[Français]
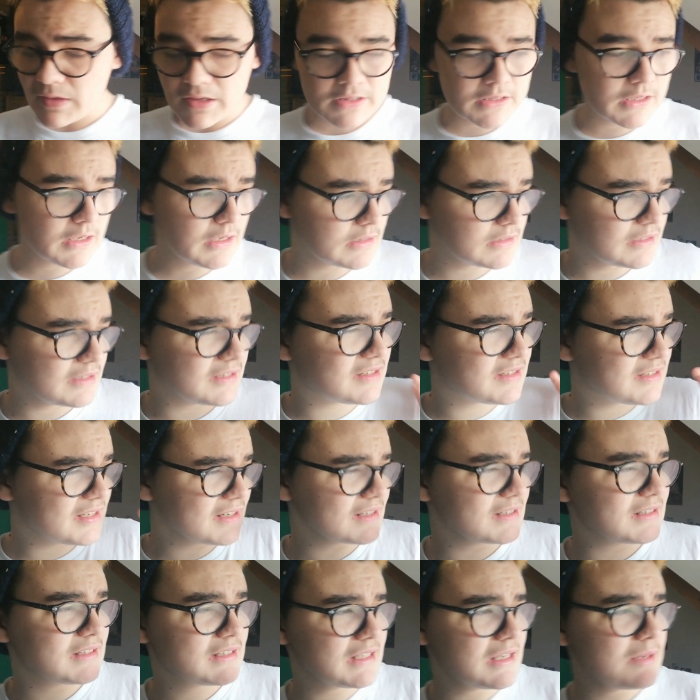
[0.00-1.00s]
des,
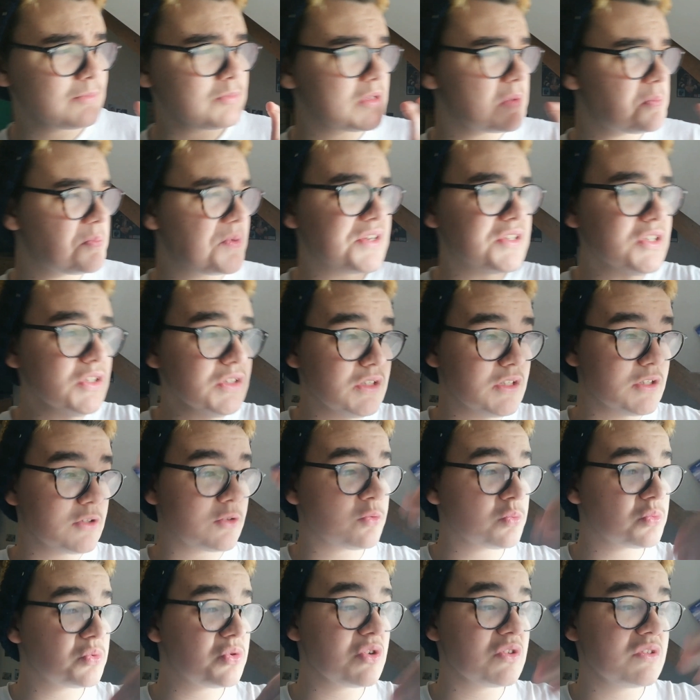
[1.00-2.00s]
cinquièmes, des personnes qui
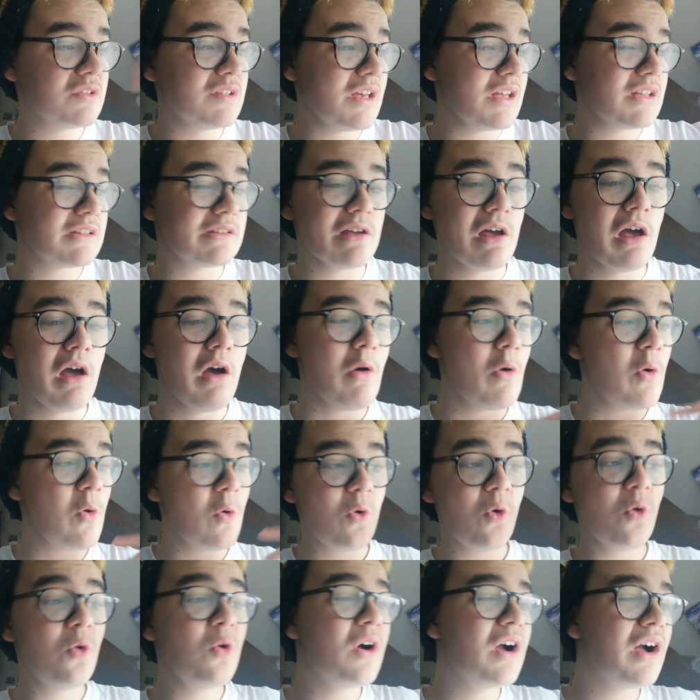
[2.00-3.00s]
sont censées être
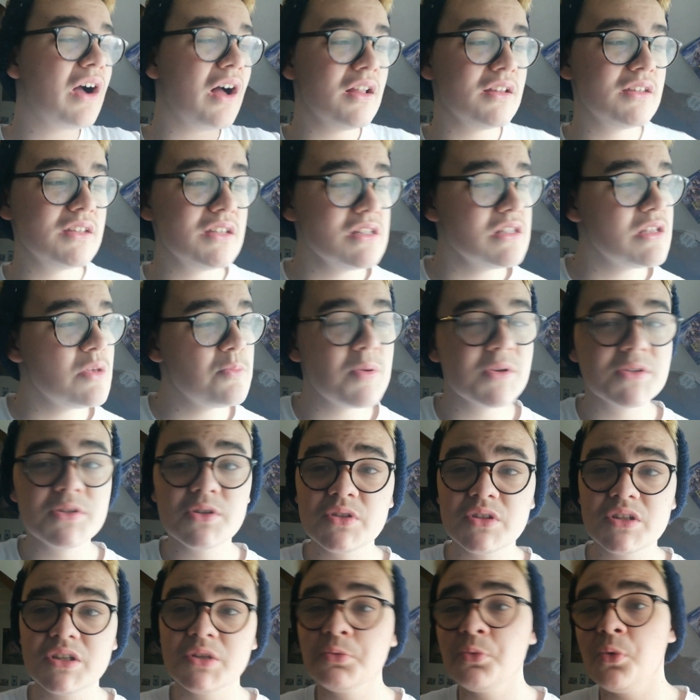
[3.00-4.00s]
au gradé, des
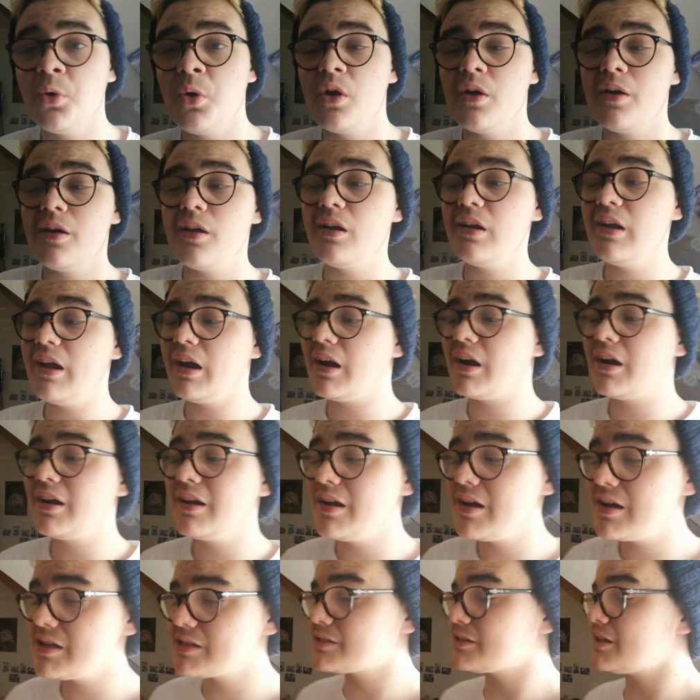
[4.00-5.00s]
personnes qui ont la
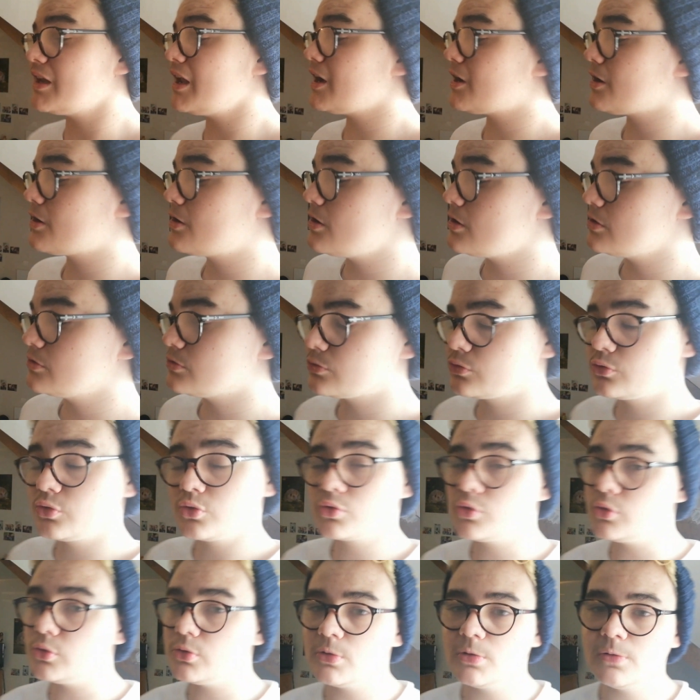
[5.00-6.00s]
classe, la code, tout
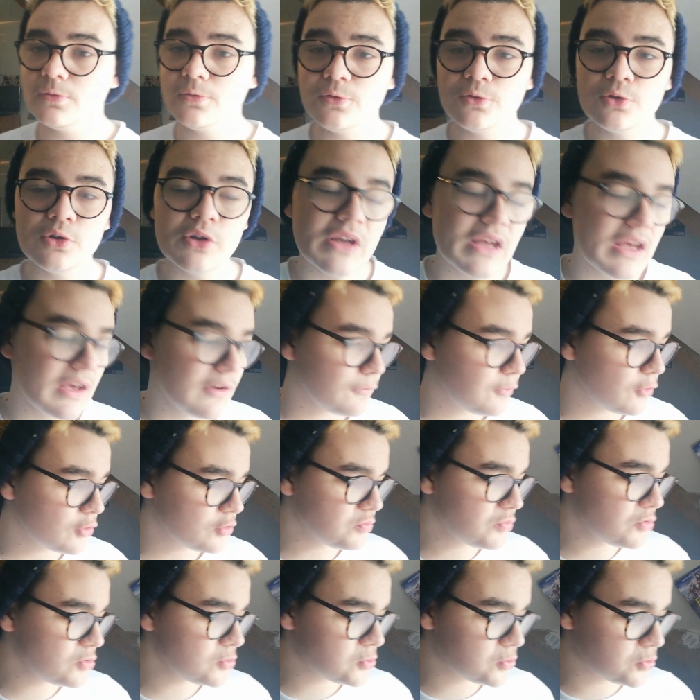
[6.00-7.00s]
ce que tu veux.
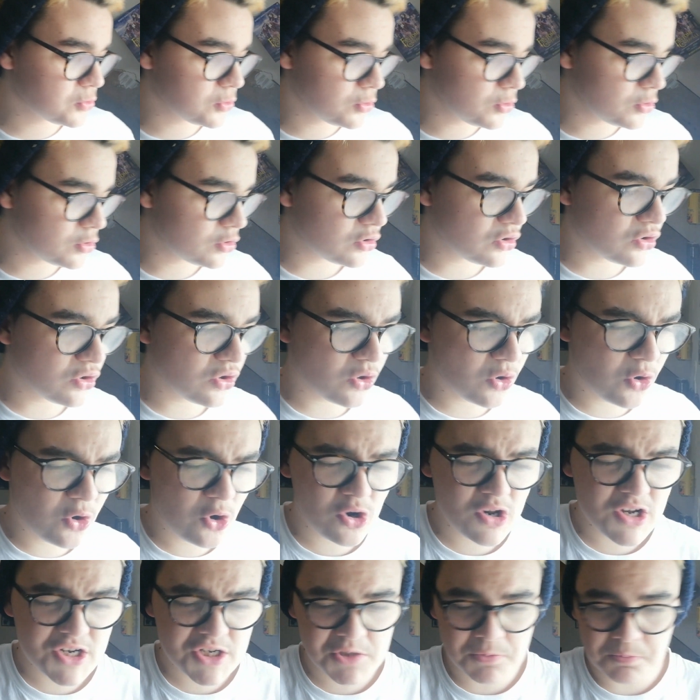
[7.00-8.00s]
Franchement, je,
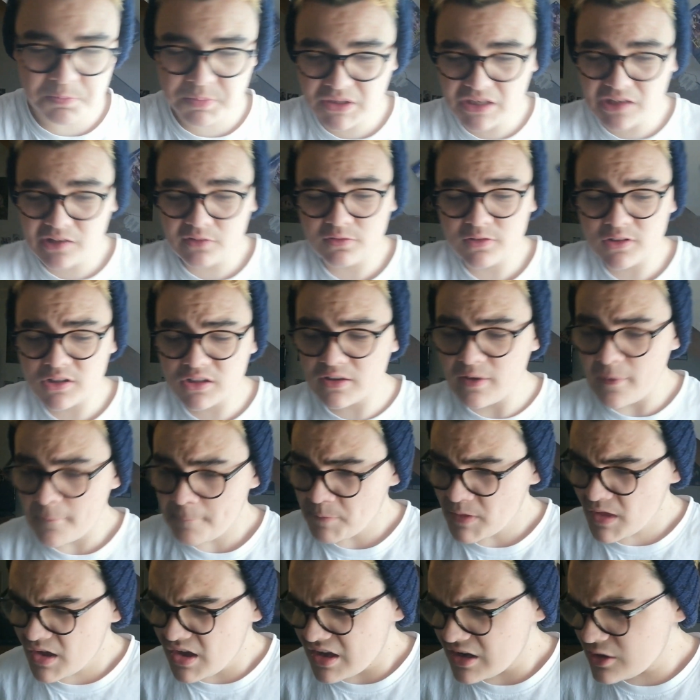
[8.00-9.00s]
collège privé,
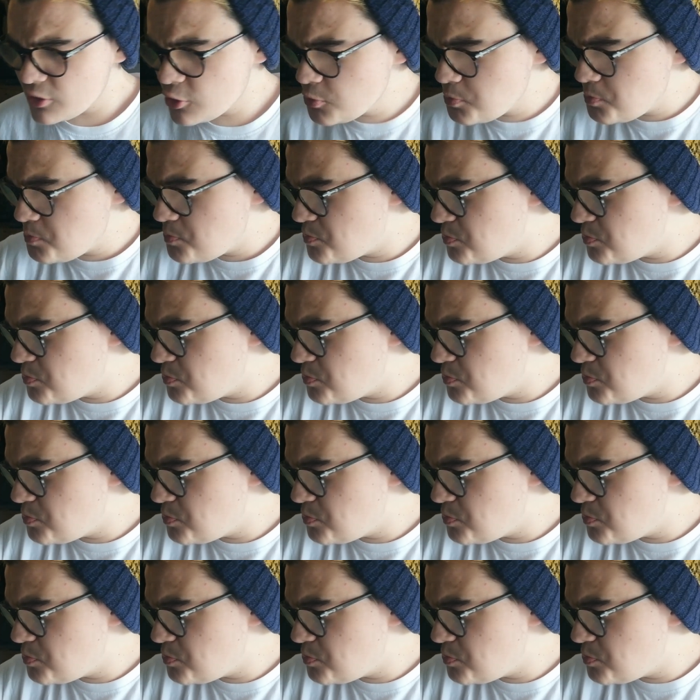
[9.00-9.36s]
le